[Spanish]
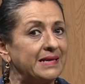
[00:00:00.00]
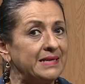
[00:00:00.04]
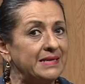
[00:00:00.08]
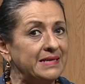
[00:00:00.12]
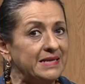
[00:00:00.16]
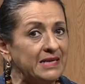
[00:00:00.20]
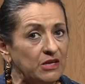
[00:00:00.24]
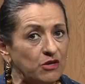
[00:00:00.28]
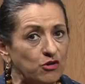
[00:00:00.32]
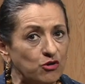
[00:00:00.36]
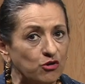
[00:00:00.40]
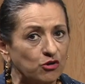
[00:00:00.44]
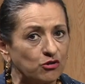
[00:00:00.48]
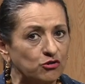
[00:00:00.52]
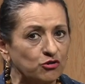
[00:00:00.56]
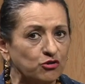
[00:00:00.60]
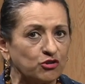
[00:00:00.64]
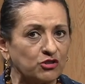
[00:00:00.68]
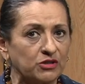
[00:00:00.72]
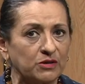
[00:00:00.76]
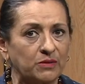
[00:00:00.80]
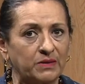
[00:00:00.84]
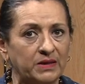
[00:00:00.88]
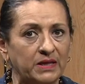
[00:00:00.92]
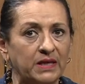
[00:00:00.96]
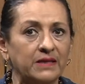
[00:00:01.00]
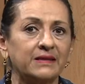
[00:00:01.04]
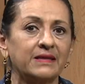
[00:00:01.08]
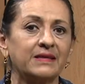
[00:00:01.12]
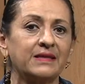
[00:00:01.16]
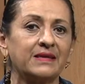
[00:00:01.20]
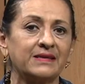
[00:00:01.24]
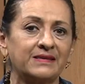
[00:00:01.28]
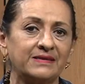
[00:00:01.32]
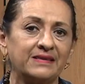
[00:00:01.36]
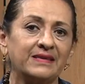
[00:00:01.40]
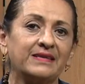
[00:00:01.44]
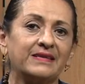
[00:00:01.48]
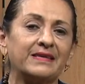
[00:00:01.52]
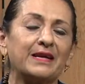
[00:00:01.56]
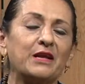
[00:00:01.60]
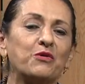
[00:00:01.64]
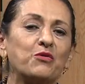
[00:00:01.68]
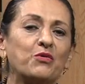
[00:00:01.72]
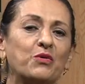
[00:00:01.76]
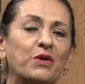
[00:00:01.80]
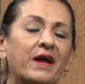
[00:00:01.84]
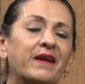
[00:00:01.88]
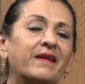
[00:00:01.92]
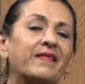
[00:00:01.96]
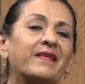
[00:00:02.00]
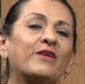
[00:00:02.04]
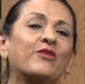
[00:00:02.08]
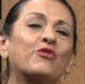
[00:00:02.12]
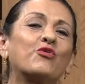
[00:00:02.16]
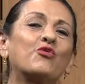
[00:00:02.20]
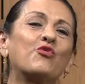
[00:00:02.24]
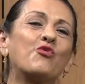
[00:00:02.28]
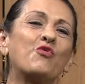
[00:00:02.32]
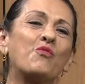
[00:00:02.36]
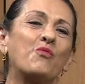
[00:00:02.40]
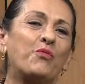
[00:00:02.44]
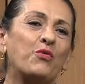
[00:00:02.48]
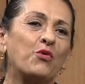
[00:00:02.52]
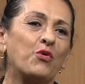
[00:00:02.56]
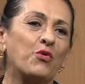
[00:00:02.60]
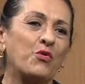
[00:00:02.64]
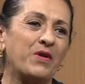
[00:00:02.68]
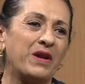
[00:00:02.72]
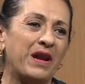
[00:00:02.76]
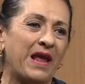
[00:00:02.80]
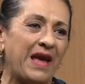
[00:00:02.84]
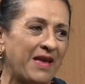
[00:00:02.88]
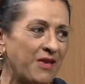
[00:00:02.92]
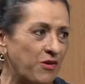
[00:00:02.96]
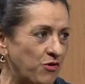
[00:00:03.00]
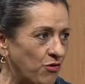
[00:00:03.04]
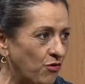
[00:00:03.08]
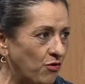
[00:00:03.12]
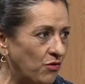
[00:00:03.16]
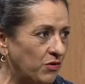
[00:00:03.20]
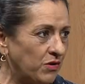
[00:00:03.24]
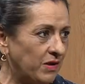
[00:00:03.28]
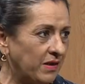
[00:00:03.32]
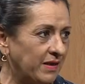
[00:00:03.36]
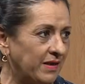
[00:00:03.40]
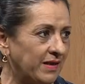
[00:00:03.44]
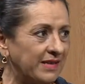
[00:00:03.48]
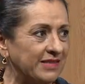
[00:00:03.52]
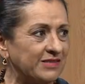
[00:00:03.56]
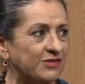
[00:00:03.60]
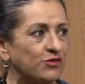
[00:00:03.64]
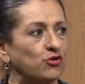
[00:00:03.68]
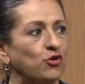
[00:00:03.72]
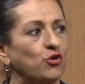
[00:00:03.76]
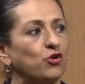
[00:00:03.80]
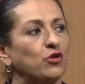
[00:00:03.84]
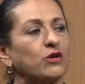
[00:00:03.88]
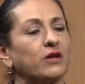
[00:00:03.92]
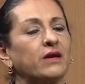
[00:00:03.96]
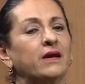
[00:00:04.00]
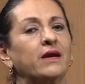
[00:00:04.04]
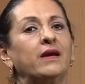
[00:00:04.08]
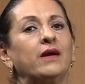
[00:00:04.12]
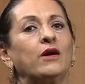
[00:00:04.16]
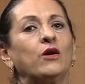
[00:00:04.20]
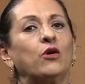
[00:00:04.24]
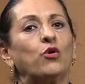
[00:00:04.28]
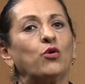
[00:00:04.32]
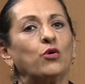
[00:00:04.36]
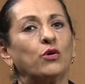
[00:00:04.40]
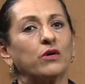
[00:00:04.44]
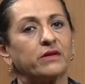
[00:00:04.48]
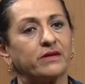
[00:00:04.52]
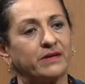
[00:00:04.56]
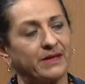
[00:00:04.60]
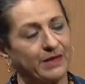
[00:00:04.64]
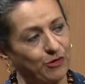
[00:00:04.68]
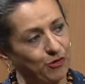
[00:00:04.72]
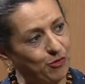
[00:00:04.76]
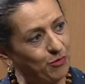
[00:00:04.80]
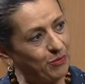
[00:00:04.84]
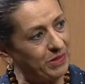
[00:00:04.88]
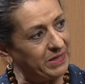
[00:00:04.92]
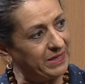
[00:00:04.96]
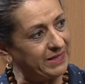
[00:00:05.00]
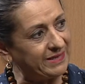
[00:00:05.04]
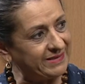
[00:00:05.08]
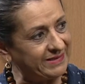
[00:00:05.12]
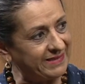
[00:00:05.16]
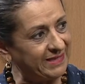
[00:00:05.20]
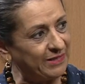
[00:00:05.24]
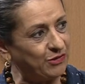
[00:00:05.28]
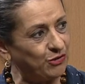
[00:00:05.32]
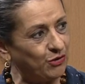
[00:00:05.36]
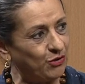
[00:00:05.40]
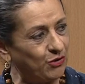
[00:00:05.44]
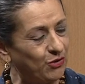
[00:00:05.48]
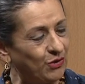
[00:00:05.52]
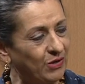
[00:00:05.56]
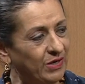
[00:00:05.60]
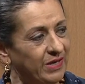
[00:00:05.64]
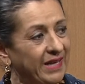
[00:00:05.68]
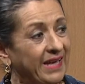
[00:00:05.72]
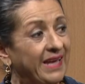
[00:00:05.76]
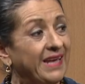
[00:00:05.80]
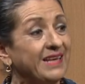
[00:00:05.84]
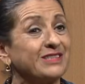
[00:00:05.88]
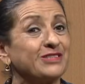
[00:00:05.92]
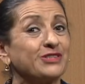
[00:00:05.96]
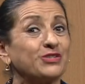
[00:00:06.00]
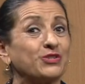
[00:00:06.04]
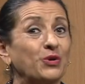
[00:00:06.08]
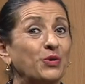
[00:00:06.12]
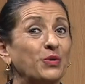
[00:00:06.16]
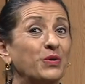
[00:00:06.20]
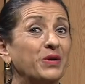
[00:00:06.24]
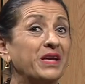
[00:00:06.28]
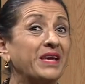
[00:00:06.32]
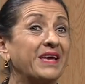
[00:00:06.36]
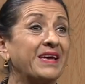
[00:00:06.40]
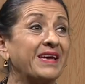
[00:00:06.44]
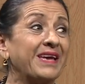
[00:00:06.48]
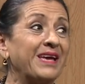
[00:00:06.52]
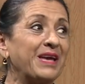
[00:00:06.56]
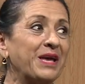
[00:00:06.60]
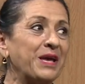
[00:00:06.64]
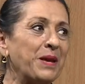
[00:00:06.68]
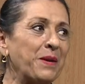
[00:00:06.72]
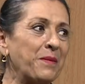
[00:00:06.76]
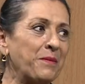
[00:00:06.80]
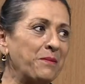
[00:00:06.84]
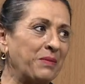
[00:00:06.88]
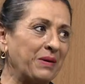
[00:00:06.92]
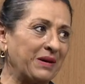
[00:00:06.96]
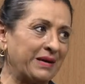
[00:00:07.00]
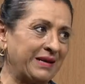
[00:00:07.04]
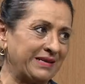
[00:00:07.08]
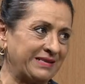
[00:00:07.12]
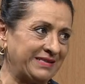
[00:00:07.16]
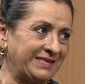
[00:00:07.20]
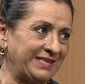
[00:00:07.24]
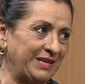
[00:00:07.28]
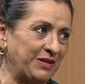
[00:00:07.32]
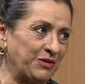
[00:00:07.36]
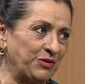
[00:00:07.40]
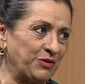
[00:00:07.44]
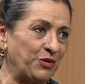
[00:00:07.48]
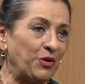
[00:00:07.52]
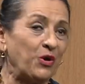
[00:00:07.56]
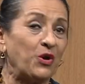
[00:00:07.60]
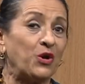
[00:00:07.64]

niño nos deberían de decir que en lugar de cumplo un año y estoy rejuveneciendo, estoy envejeciendo.